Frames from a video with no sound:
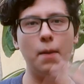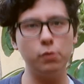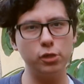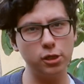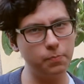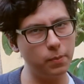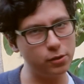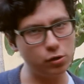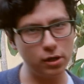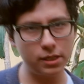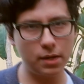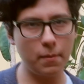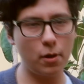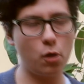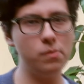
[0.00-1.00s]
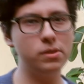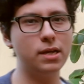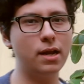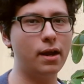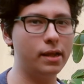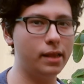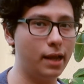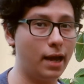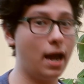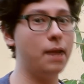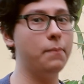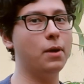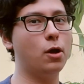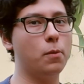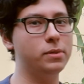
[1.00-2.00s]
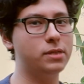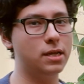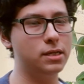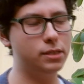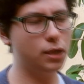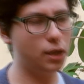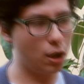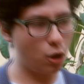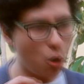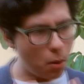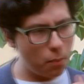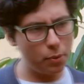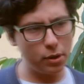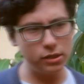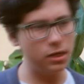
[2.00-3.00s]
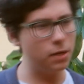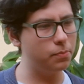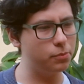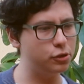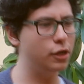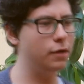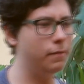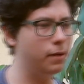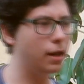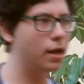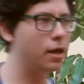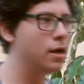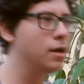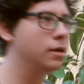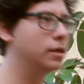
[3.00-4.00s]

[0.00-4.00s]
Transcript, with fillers: Hay muchas personas que me comienzan a criticar y me comienzan a decir que cómo puede ser posible